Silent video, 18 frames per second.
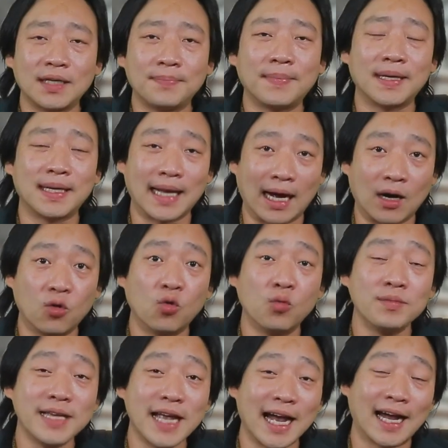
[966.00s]
ทที่เป็นถัง
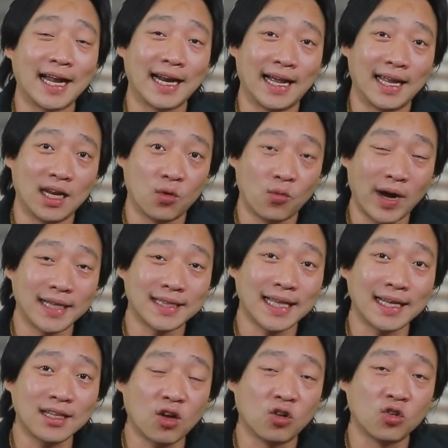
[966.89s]
หุ้มยางอะไร แล้วไว้
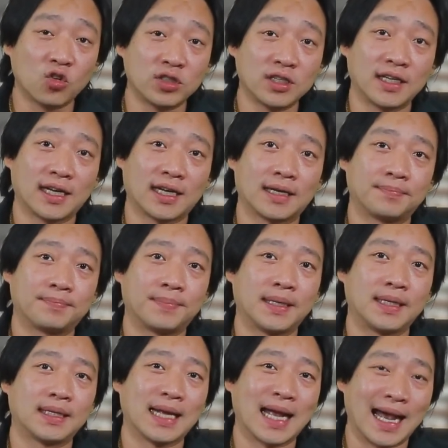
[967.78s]
ใต้ท้องรถเนี่ยนะครับ
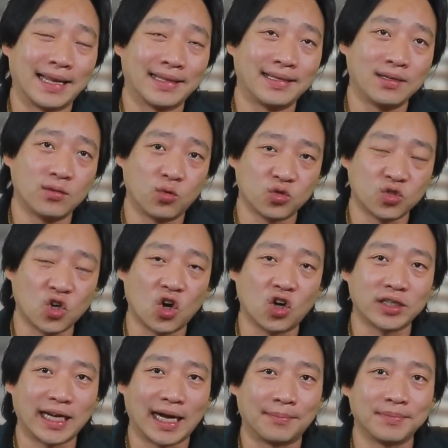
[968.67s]
เป็นงานที่หงท
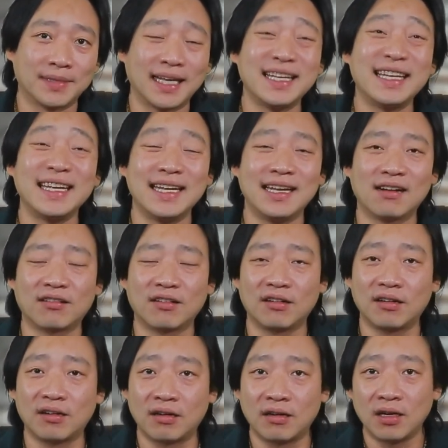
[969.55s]
องทำได้ดี แล้ว
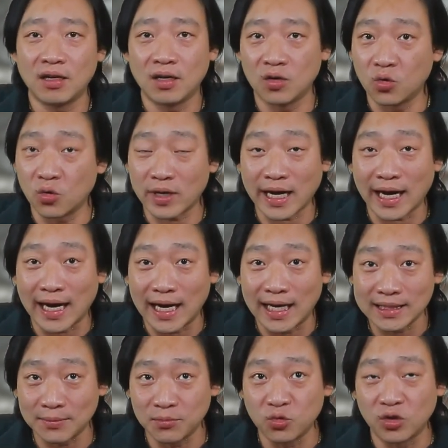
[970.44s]
ก็ลูกค้า
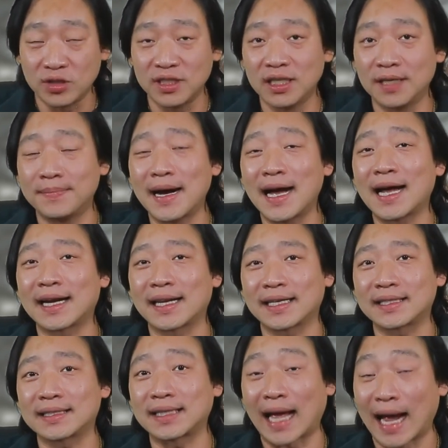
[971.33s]
จำนวนเยอะมาก
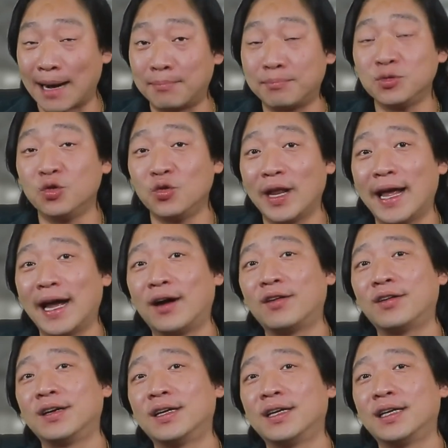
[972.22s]
ทำอยู่แล้
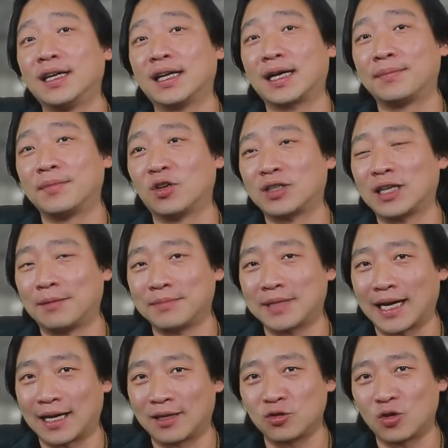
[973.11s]
วนะครับเรา
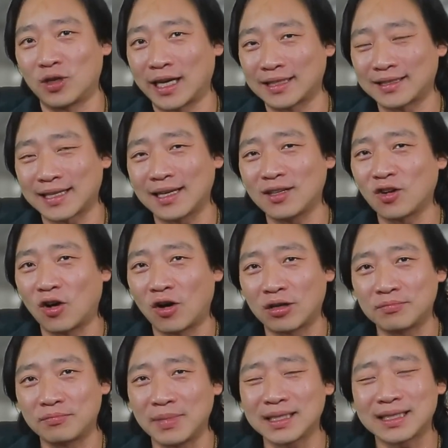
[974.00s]
ทำถังโดนัทใต้ท้อ
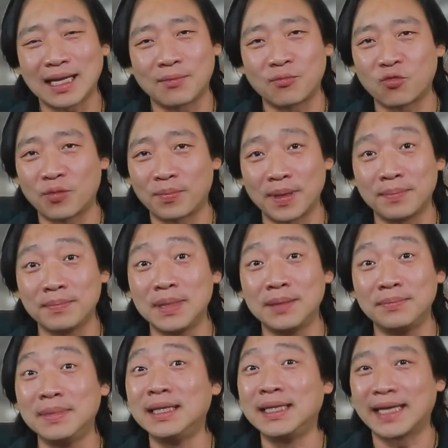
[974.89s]
งไม่ต่ำกว่าเป็นห
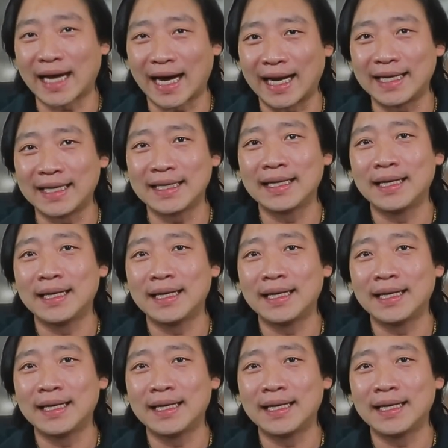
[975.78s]
มื่นหมื่นคัน